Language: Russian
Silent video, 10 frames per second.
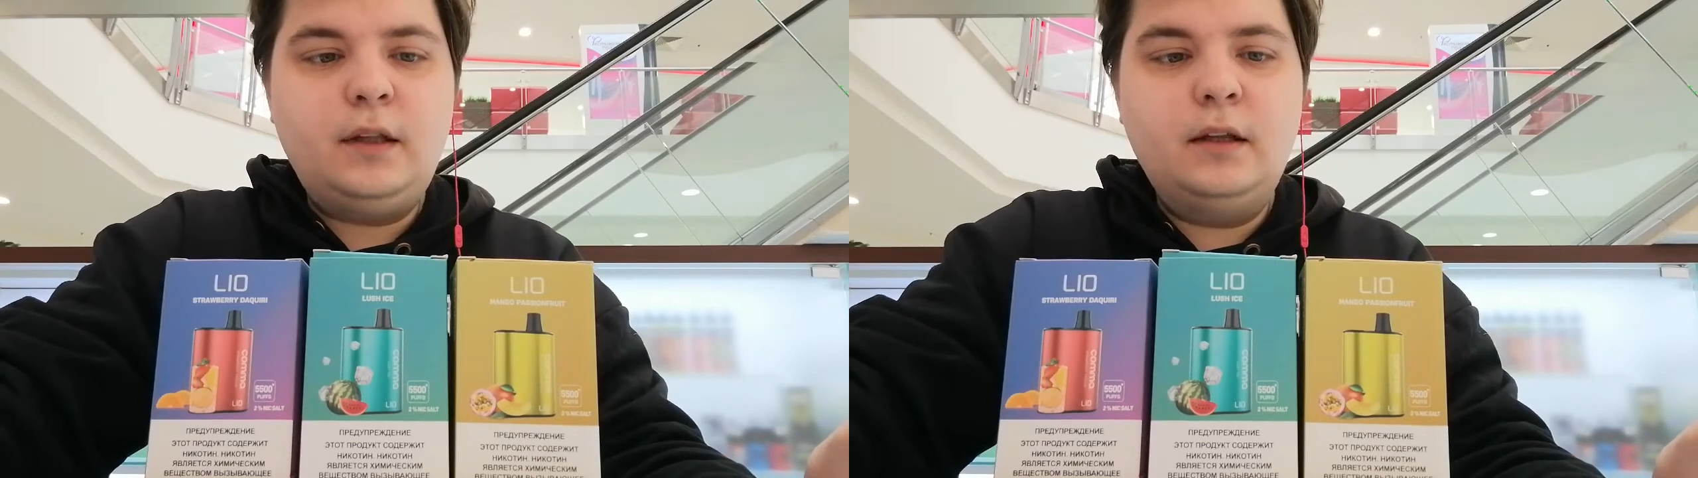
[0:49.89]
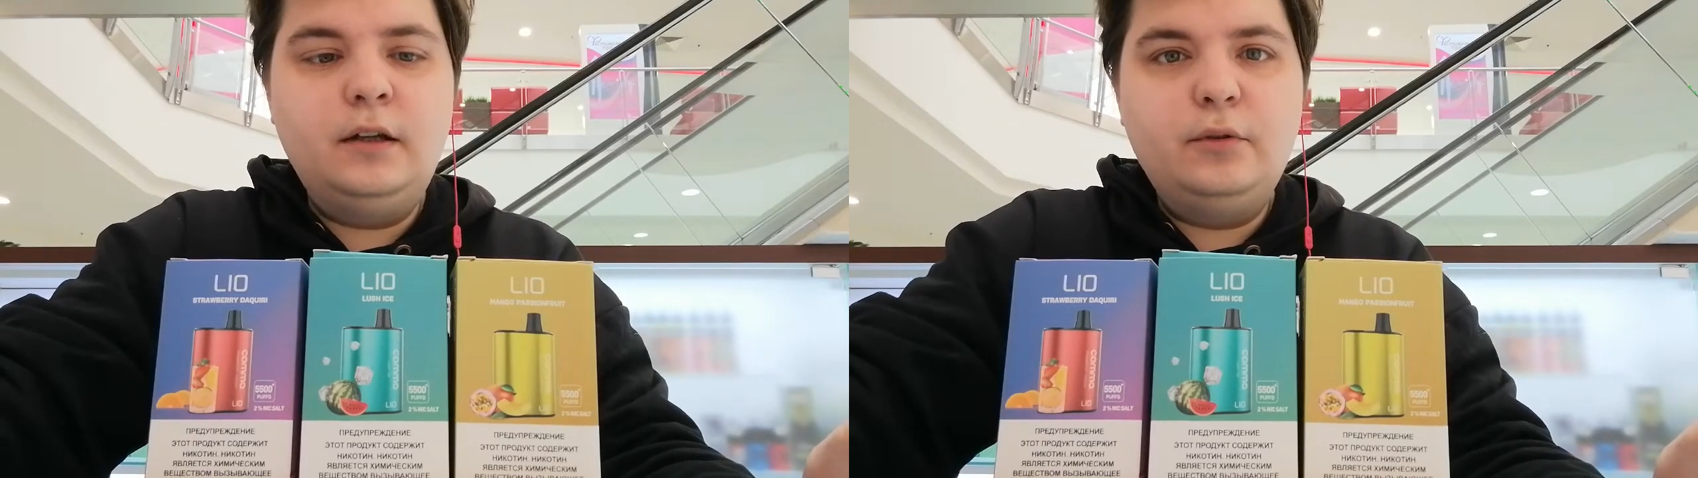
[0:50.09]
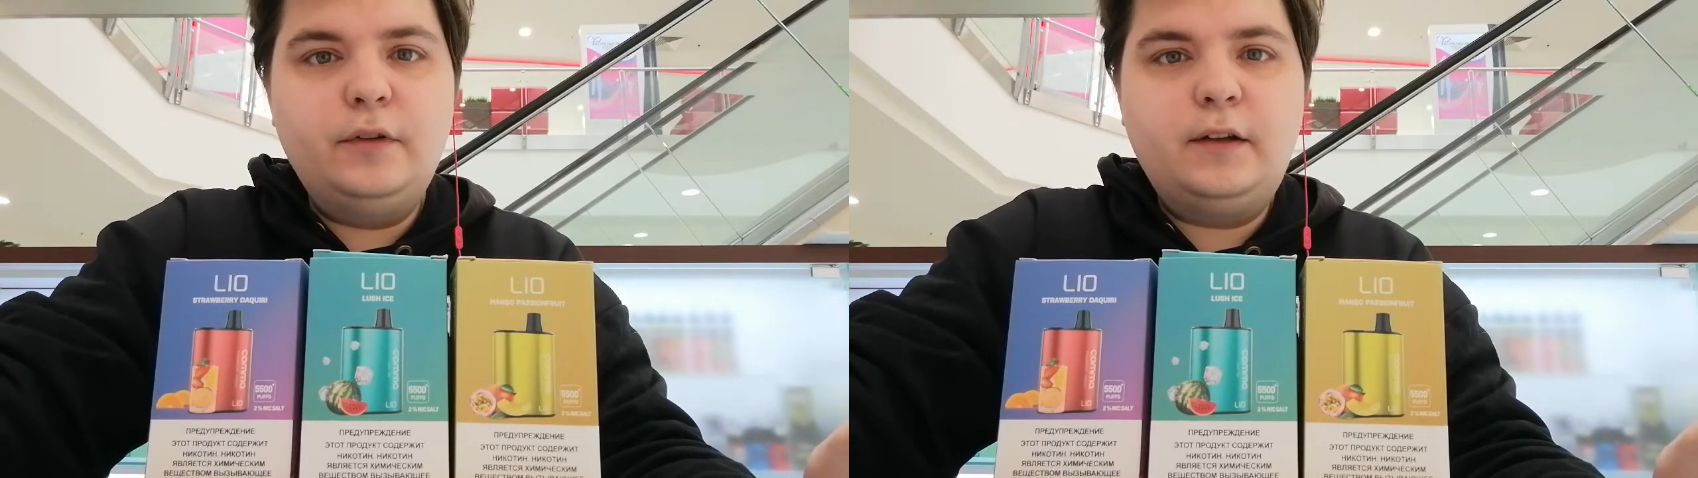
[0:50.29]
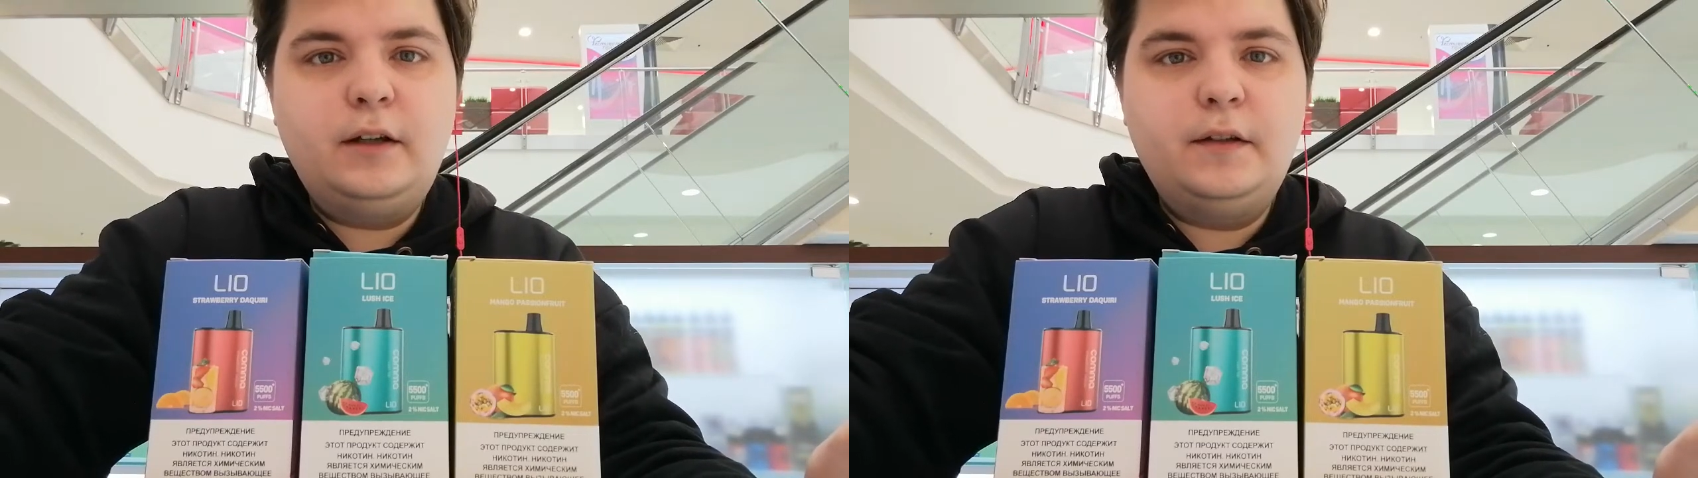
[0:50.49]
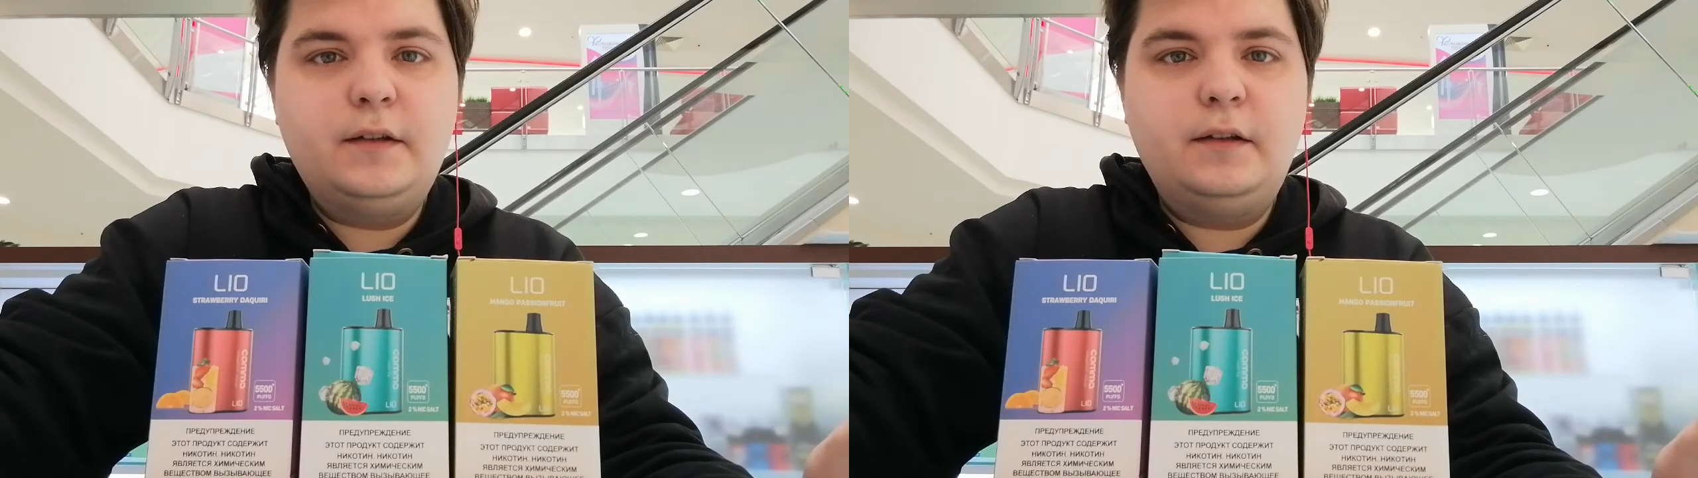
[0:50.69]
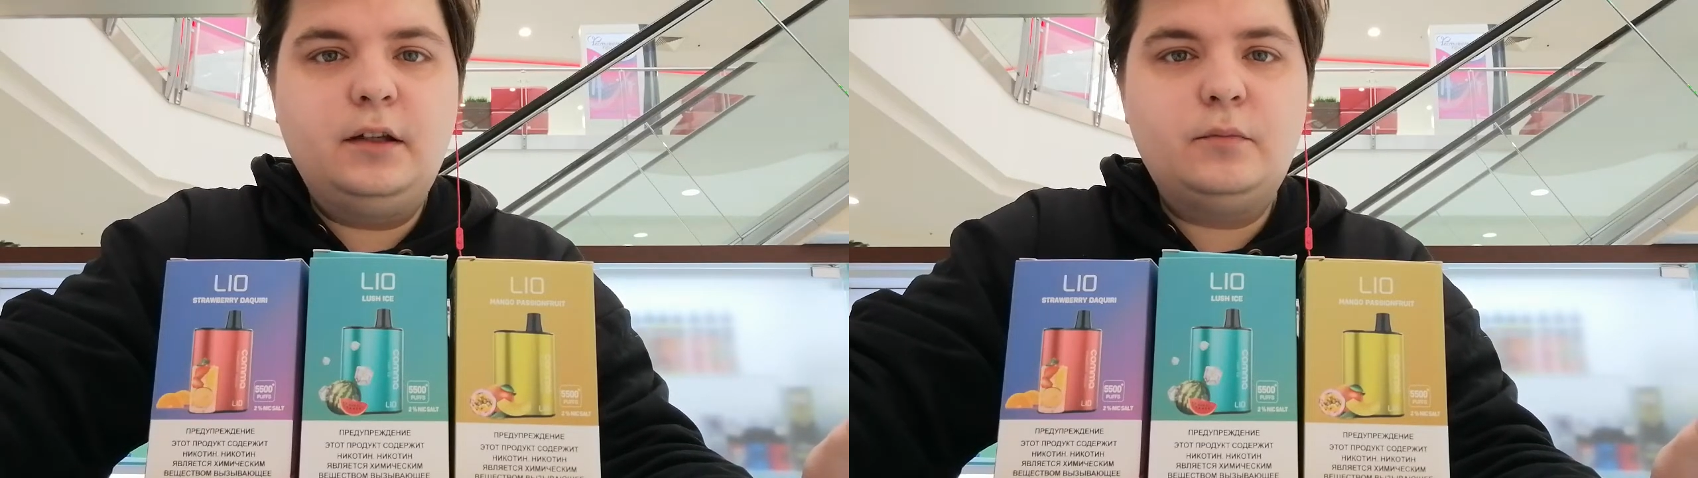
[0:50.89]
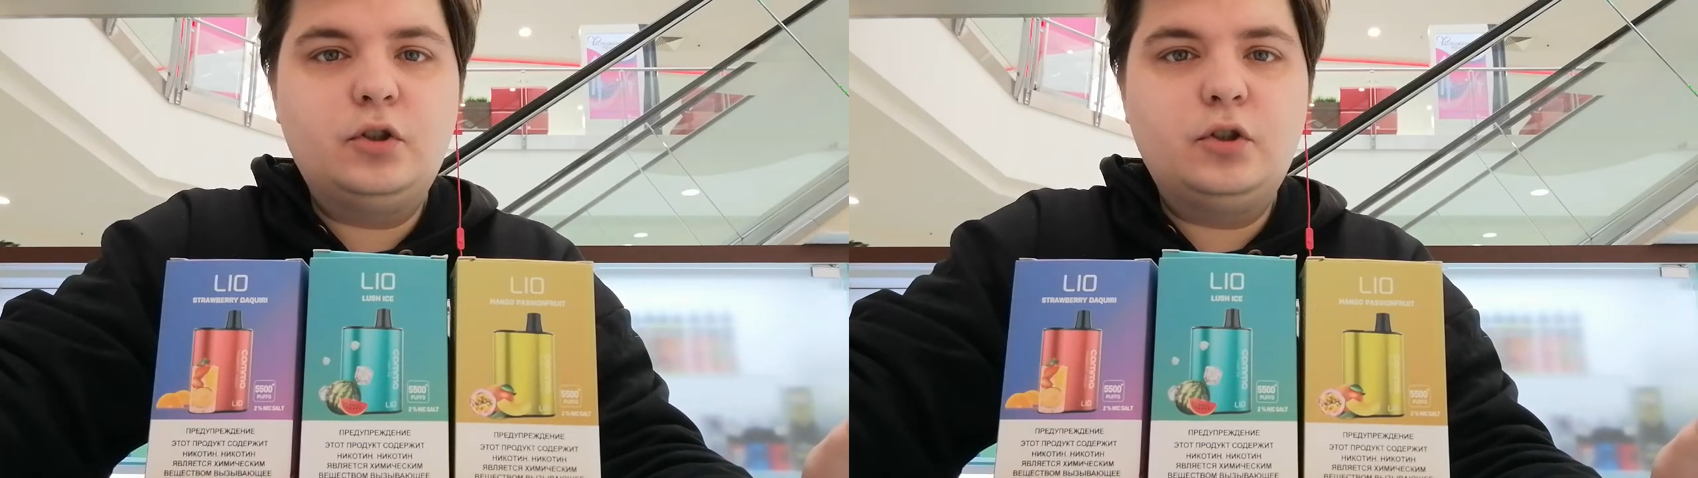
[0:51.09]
Лио славится тем,